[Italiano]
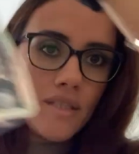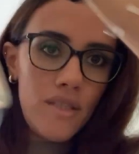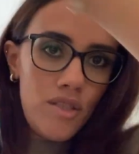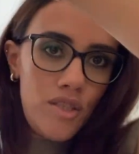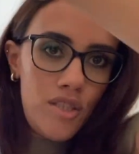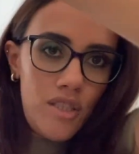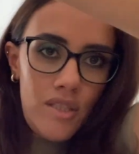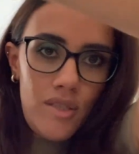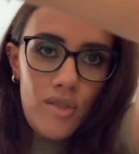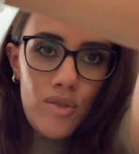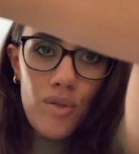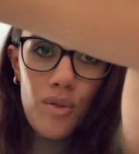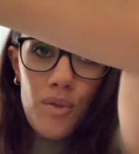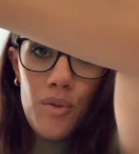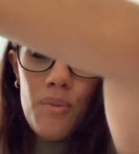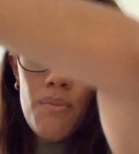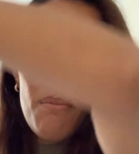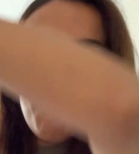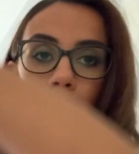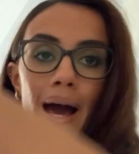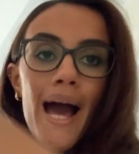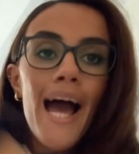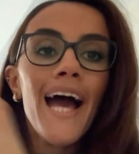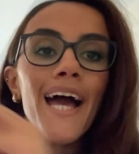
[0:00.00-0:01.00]
ce ne sono un
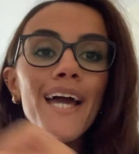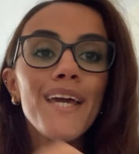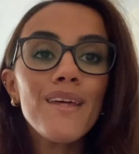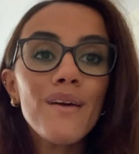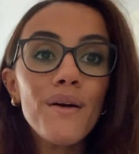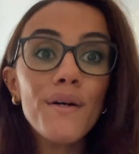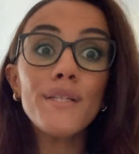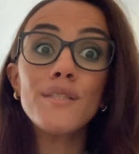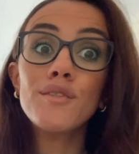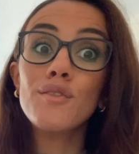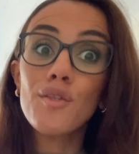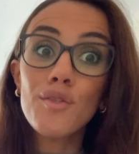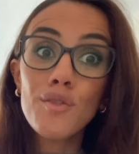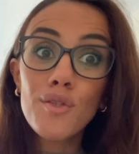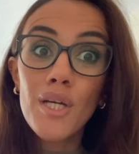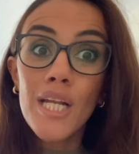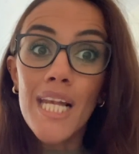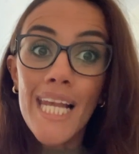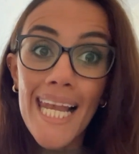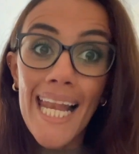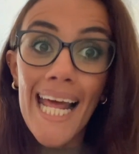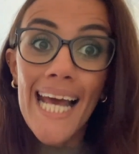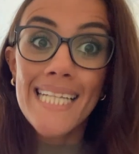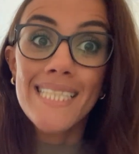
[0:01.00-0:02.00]
paio e sotto
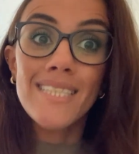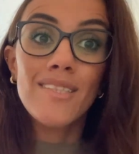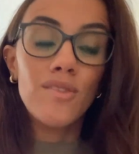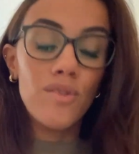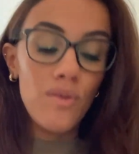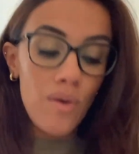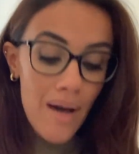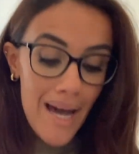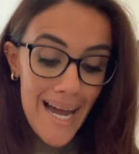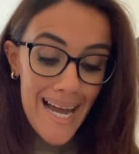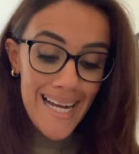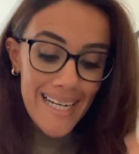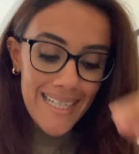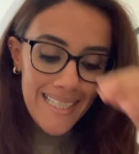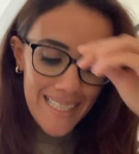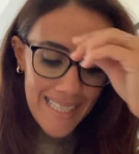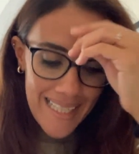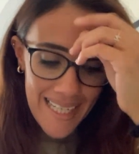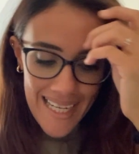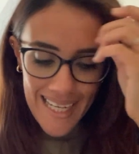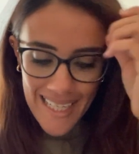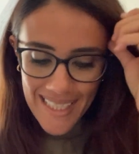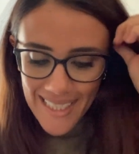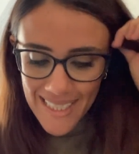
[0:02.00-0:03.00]
il letto
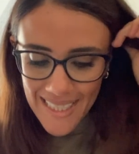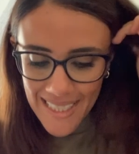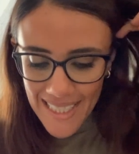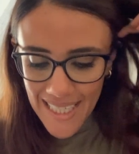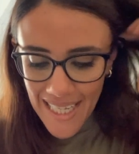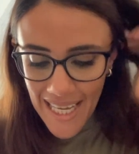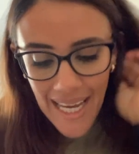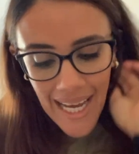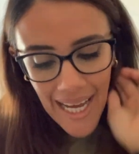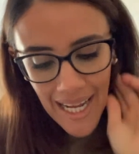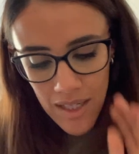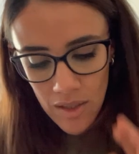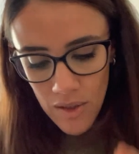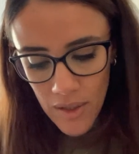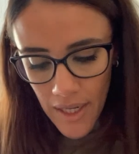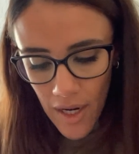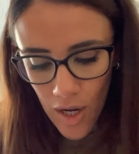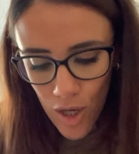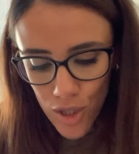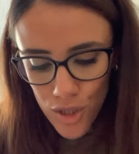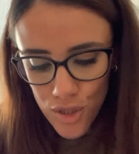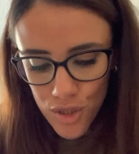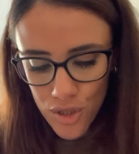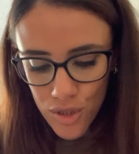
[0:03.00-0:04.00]
anche
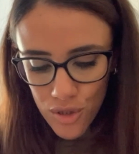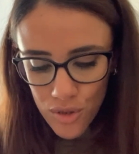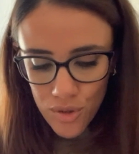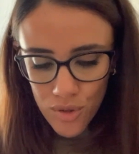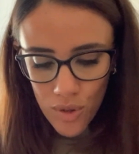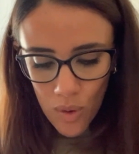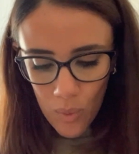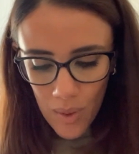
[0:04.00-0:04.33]
allora oggi non so